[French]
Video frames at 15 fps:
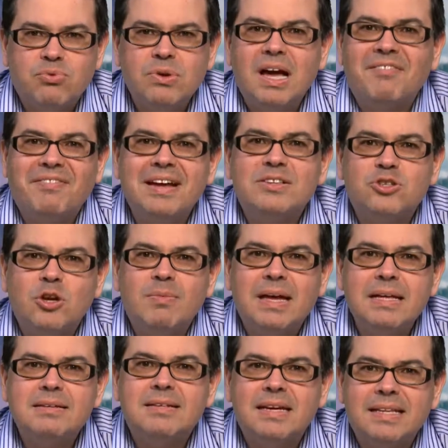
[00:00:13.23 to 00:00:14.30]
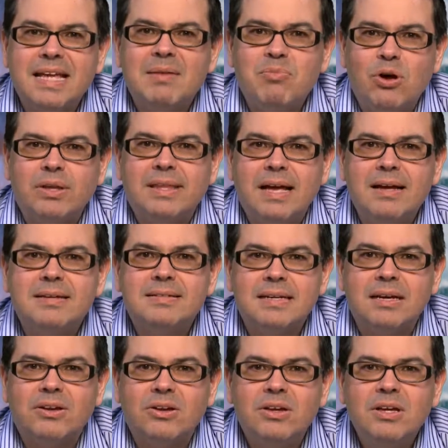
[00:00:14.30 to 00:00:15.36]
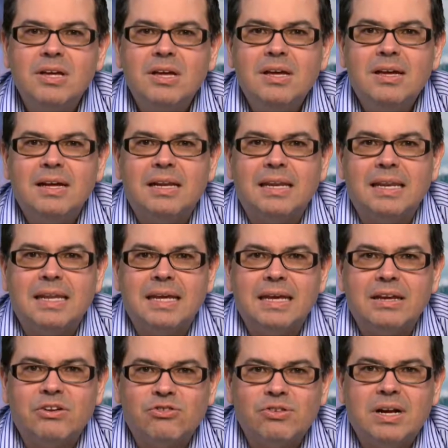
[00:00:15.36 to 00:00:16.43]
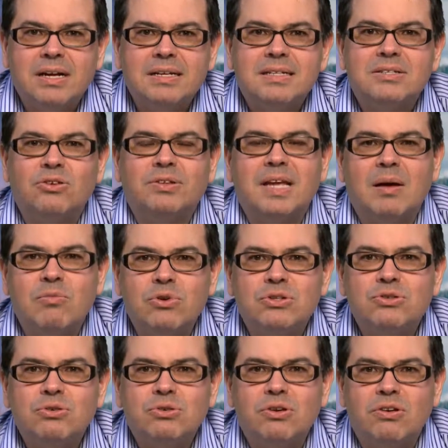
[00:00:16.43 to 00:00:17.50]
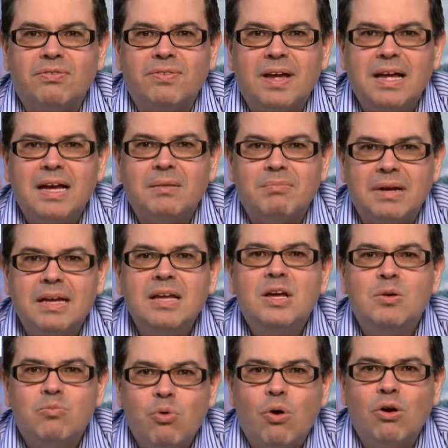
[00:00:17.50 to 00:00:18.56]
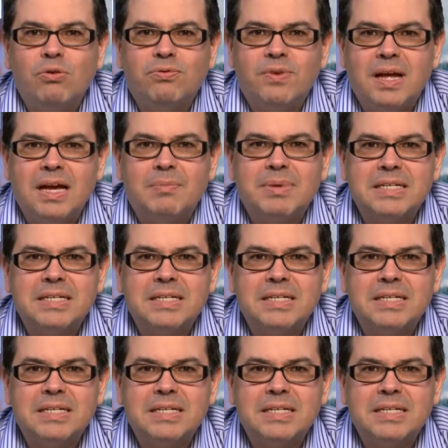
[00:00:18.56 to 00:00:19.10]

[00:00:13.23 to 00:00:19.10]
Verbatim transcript: Puis en fin de semaine, ce qui est important, c'est que les gens qui sont en mesure de le faire ben, pourront le faire.